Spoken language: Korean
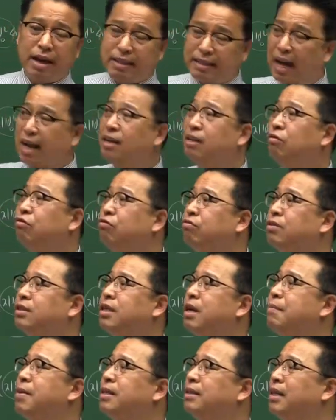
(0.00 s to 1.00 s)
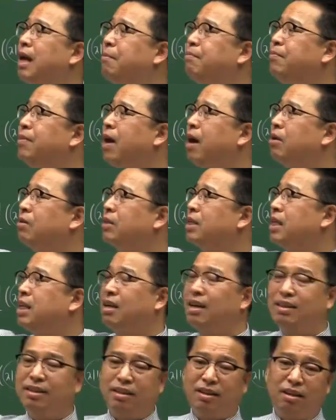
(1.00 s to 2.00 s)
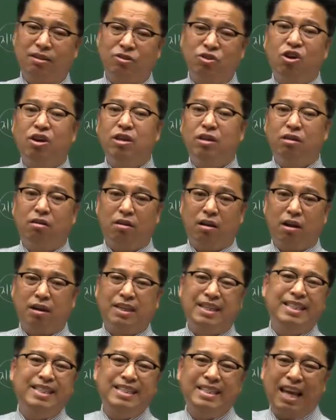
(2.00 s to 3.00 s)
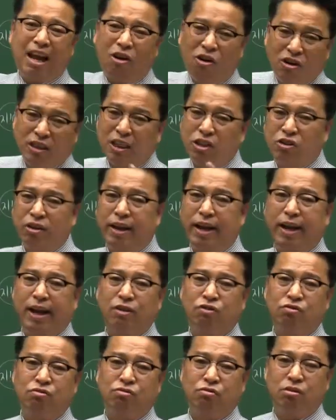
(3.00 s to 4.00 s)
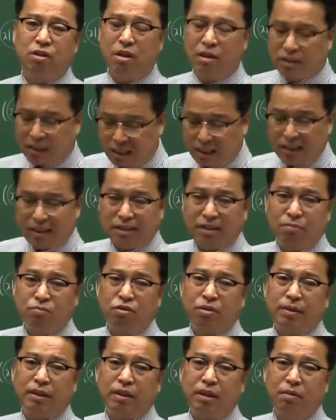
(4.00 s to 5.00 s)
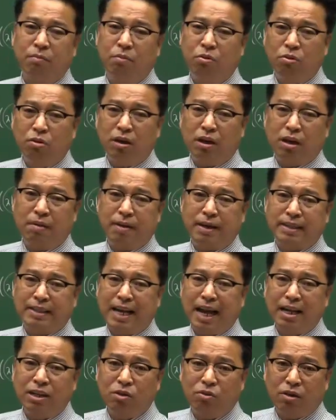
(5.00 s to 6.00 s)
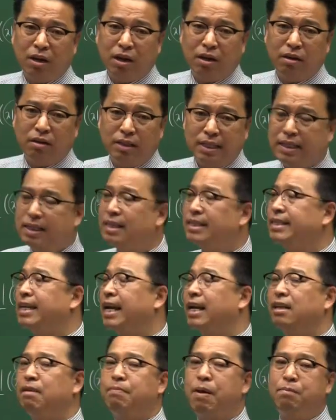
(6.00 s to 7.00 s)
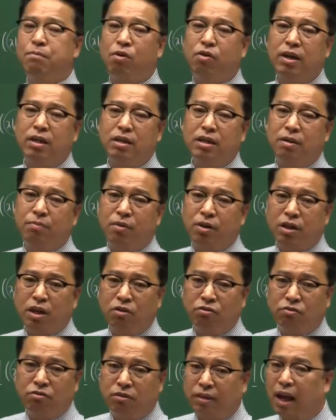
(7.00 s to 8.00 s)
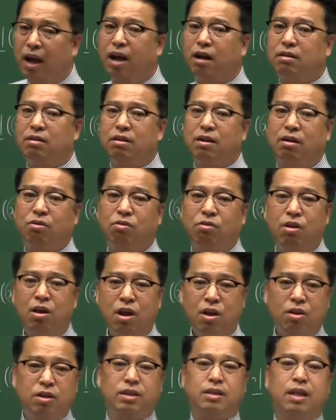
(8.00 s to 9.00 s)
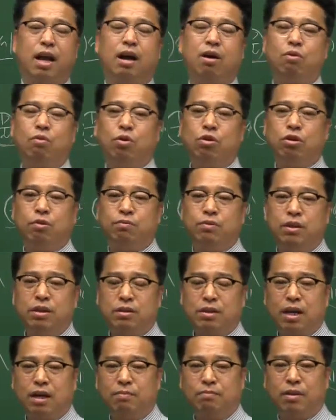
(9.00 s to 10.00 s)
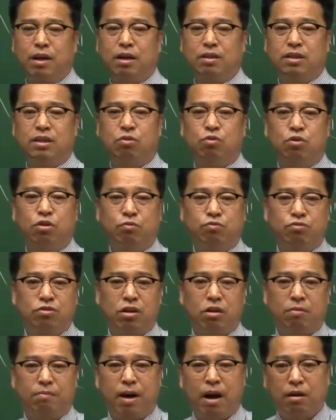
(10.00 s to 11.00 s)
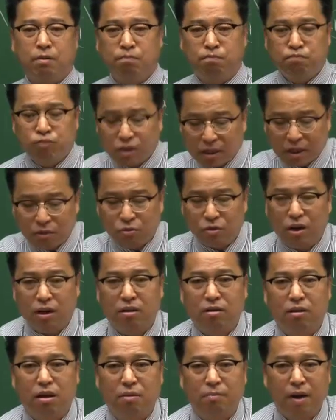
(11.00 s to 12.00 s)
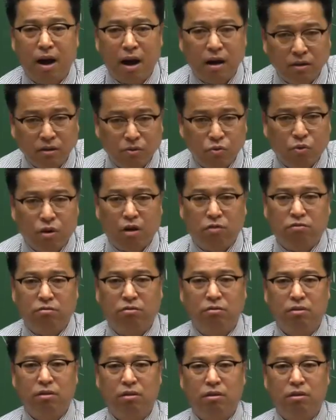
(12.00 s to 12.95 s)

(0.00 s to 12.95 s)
나는 국세만 담당하는 기관이라고 써 있는 거야. 근데 거기다 전화해가지고 취득세 물어봤더니 모르니까 막 쌍욕을 하는 거야. 이런 새끼들 밥 먹고 하는 일이 뭐냐는 또 내가 그러려고 내가 월급, 네 세금 내가 너 월급 주냐고 막 무식한 소리 하는 거야. 막 욕하고.